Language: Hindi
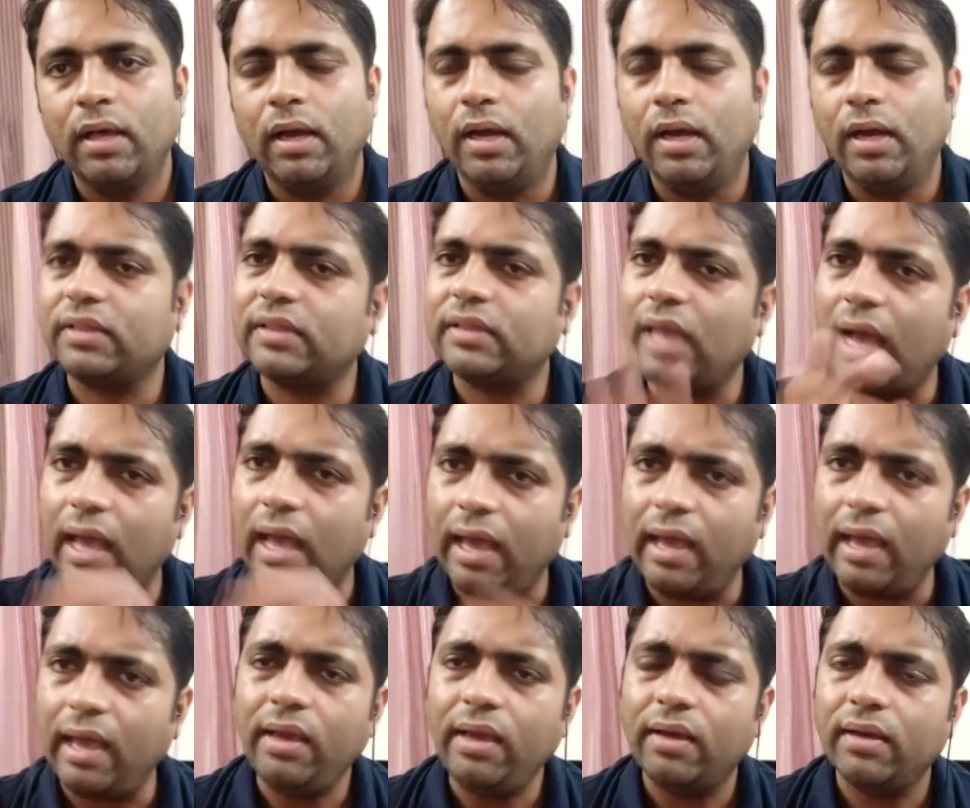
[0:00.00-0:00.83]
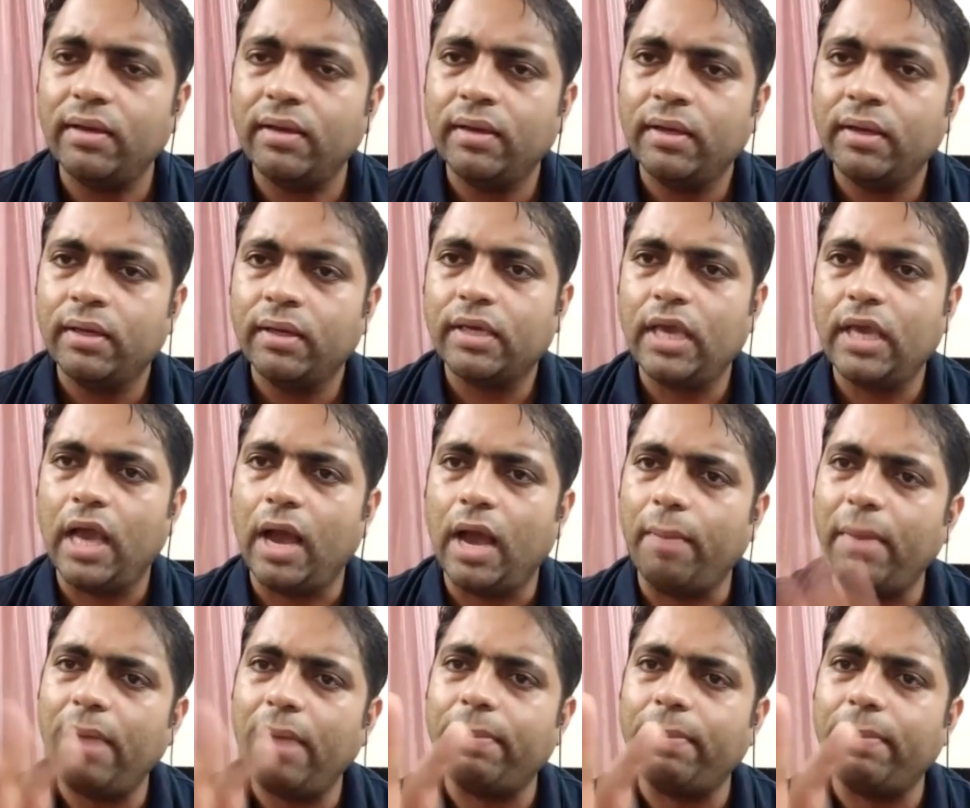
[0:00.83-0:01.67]
लिखता है कि
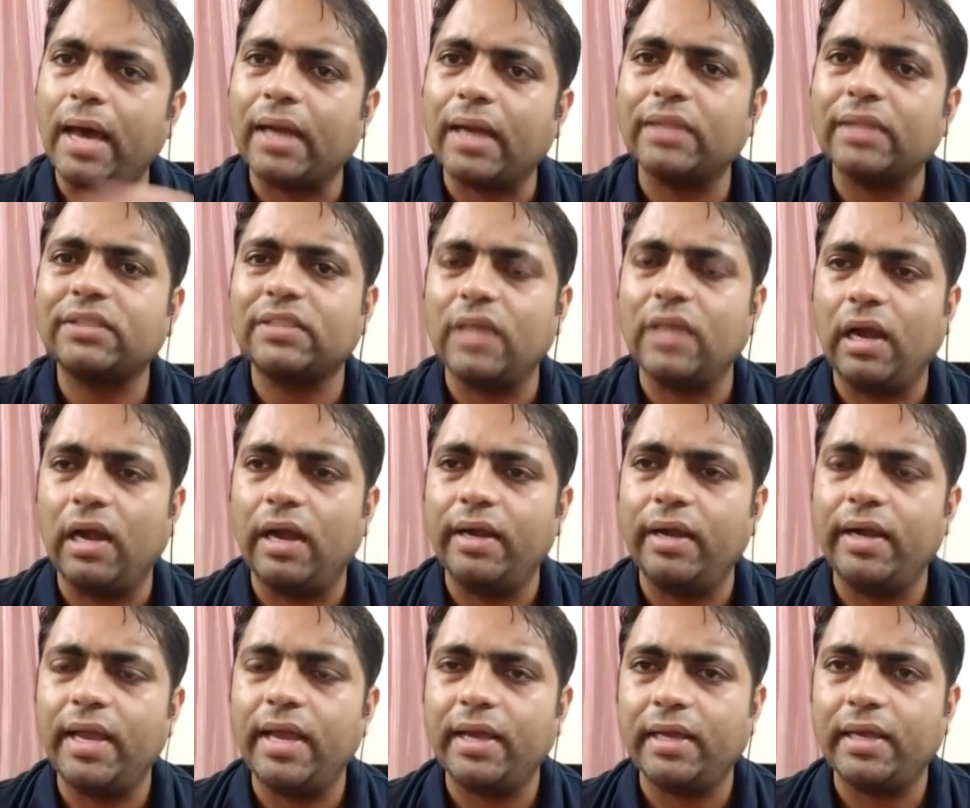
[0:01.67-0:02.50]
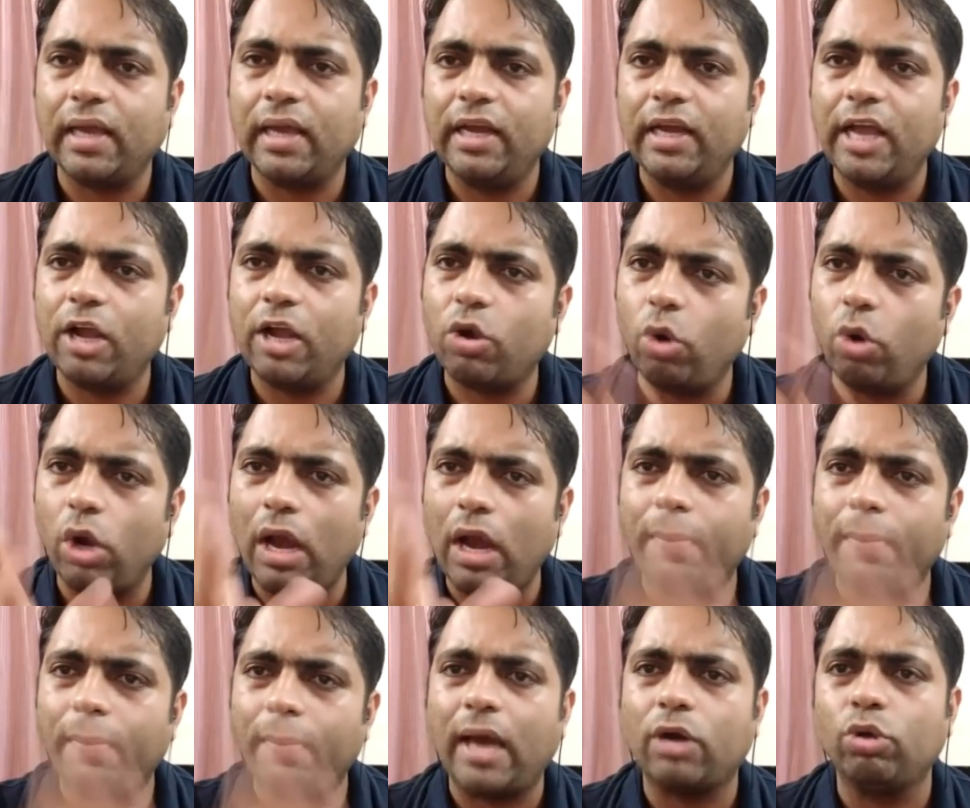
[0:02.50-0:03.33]
हमें भारत से लड़ने के लिए गोला
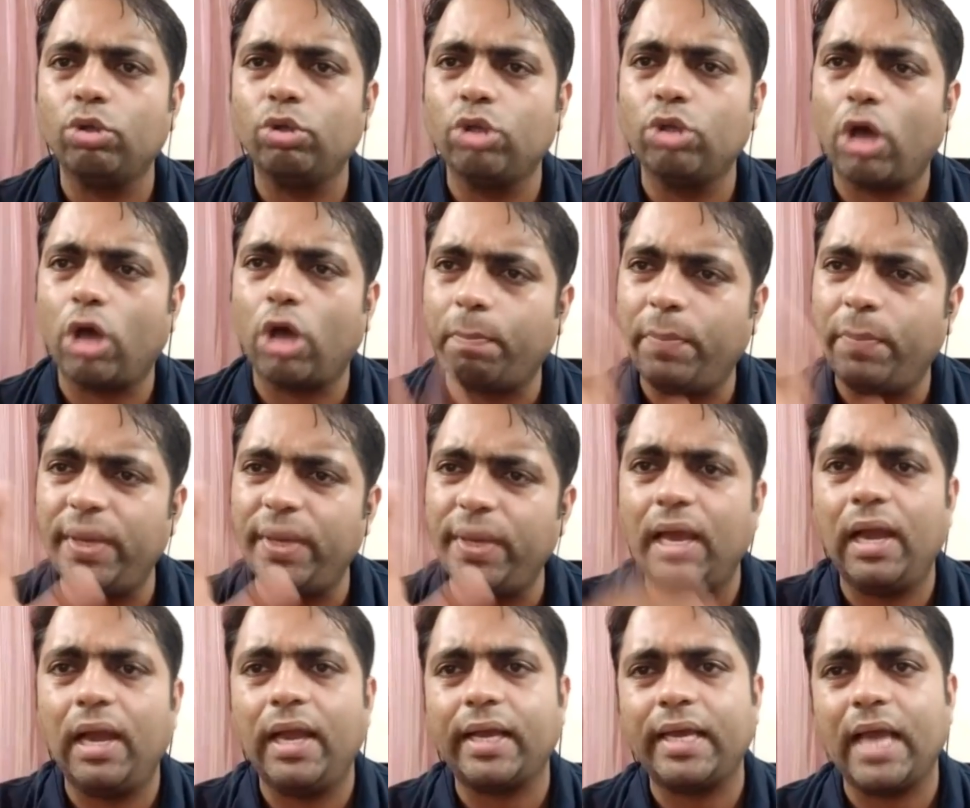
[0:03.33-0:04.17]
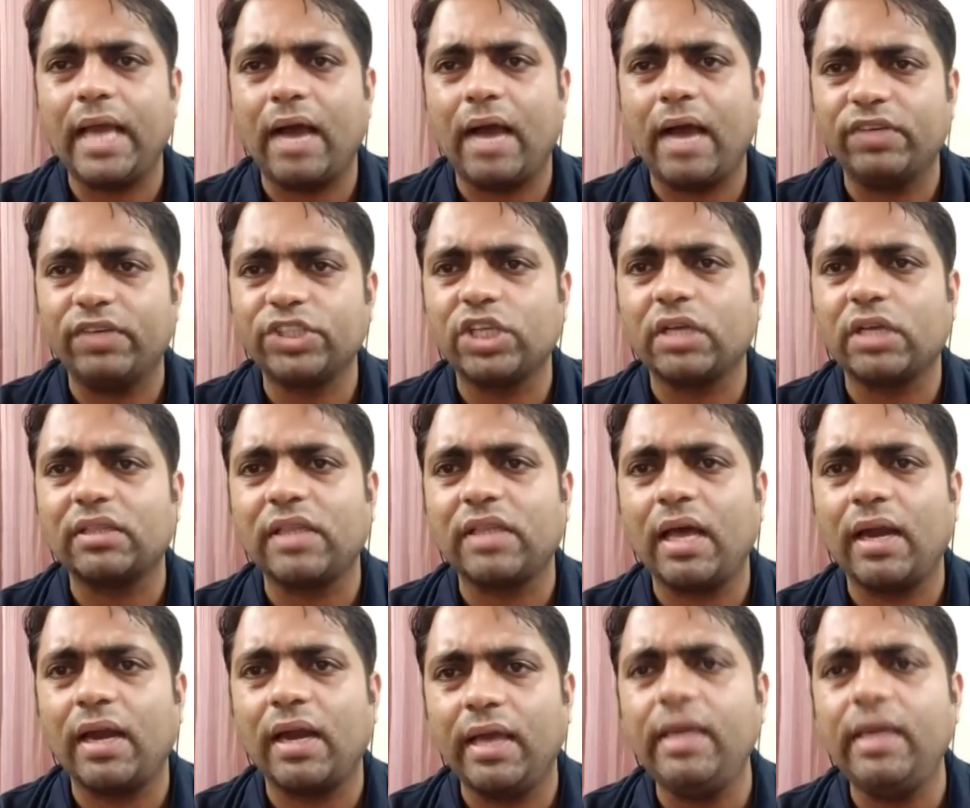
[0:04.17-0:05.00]
बारूद और पीएलए की
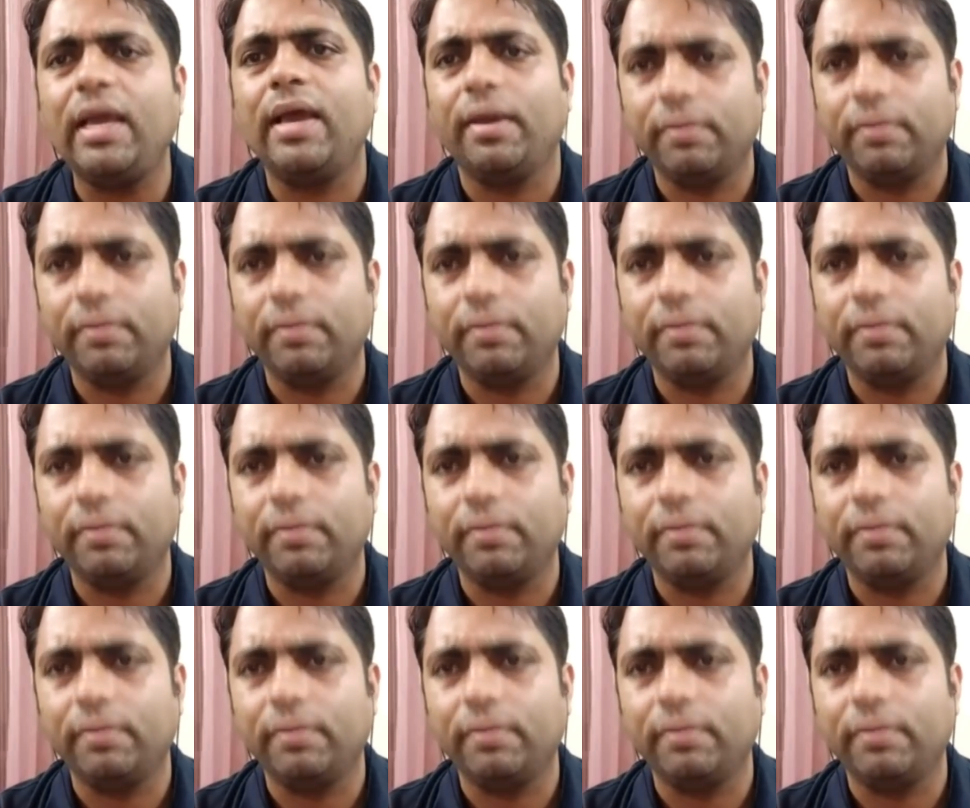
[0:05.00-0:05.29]
आवश्यकता नहीं है